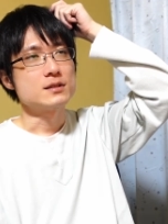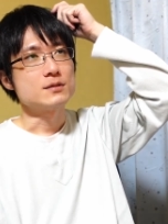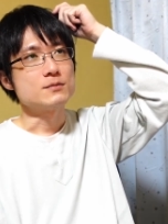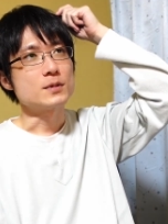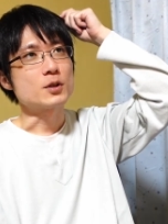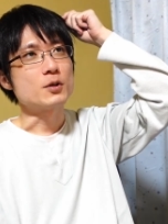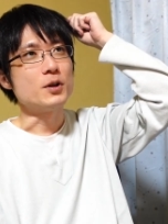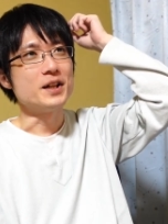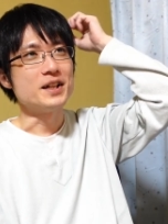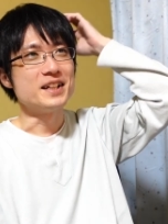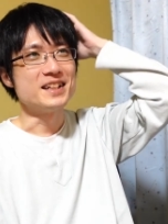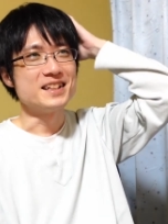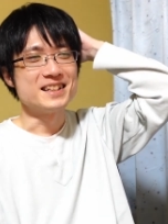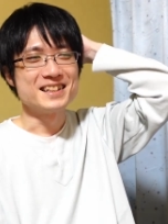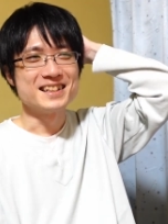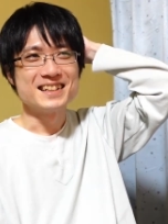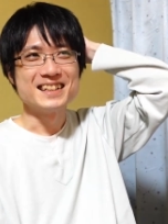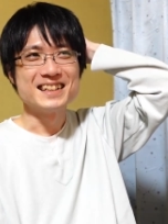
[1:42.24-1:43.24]
まあ、こ
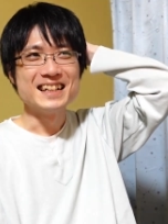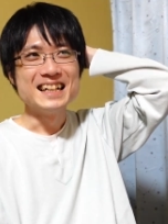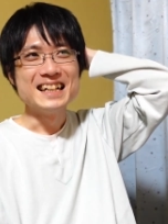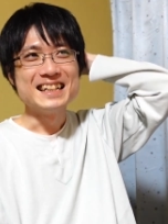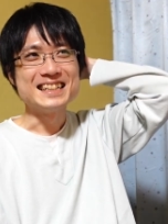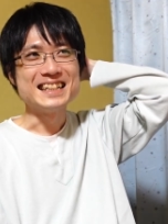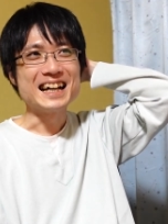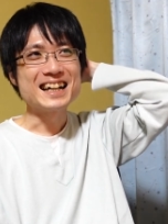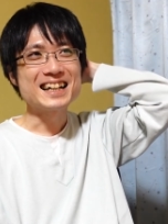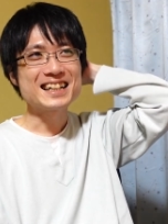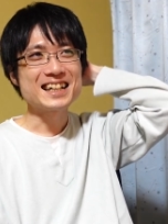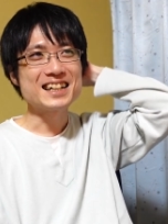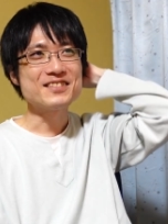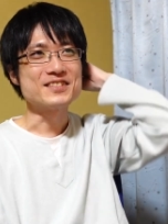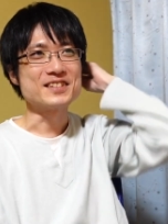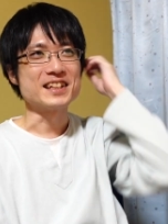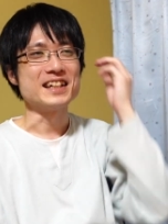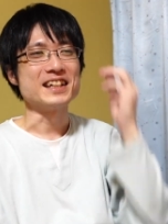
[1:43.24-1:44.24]
れ何回
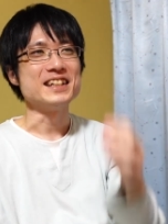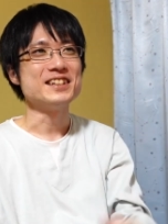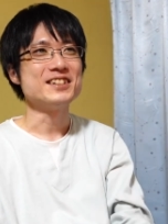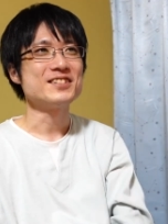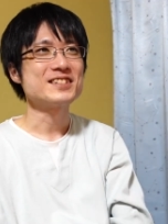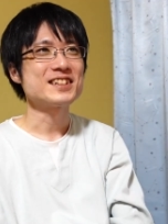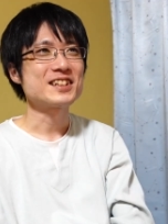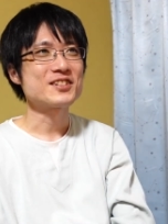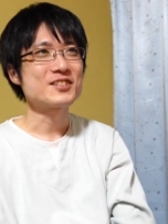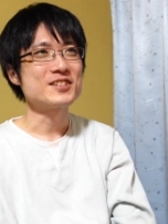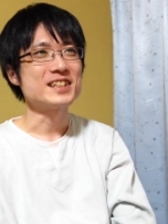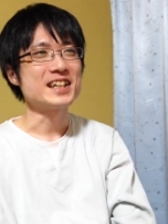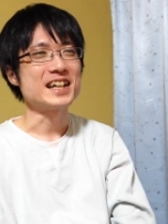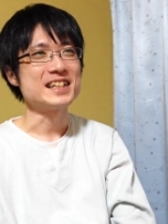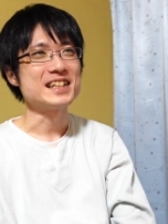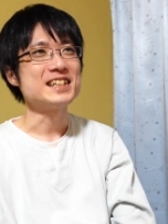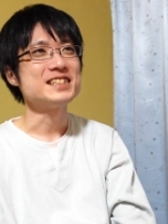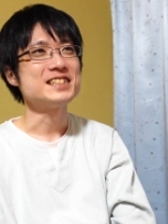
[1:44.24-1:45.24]
もねいろんなとこで
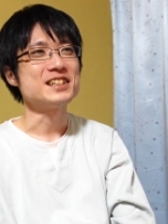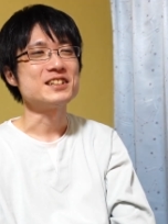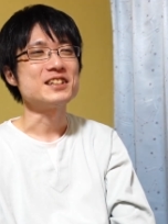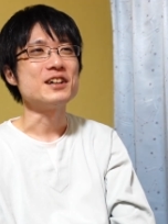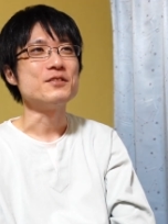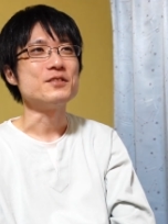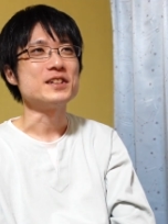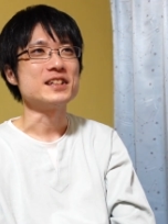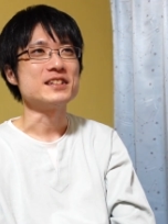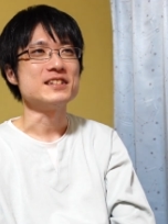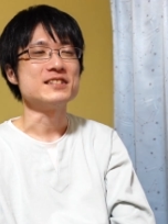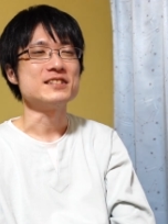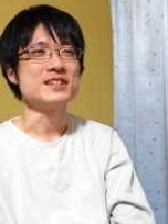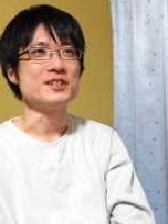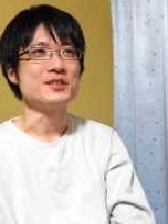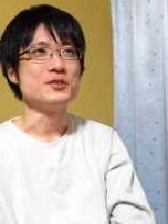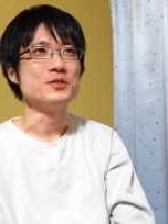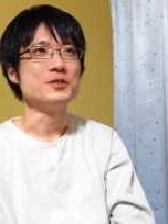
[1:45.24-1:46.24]
話しちゃうかもなんです
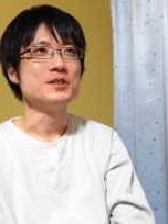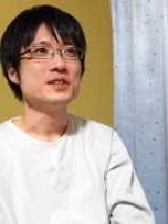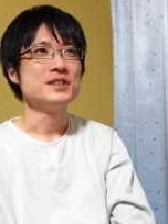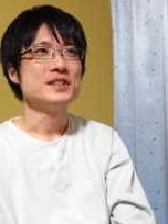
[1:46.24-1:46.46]
けど